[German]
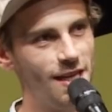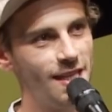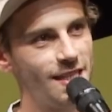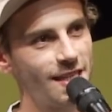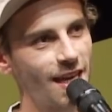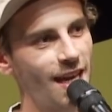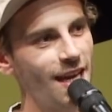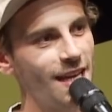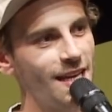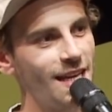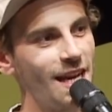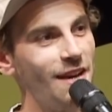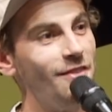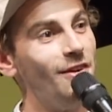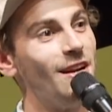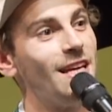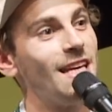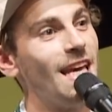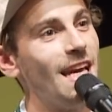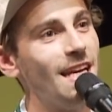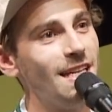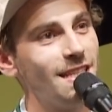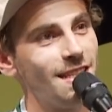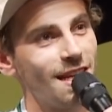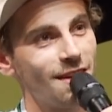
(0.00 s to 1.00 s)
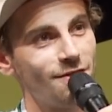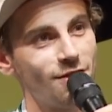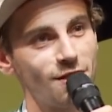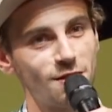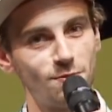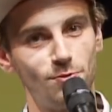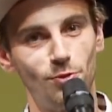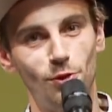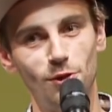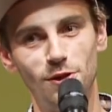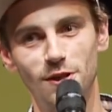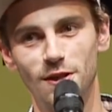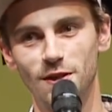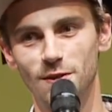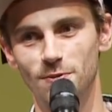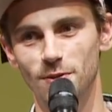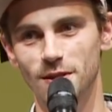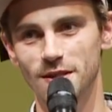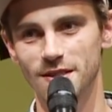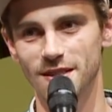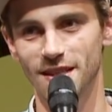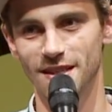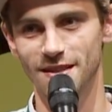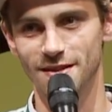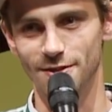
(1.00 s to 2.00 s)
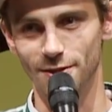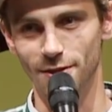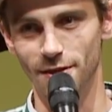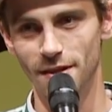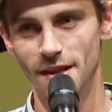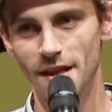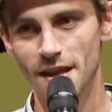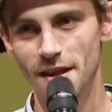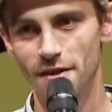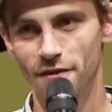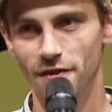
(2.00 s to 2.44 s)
den ich reden kann, weil jeden Tag was Buntes passiert, so.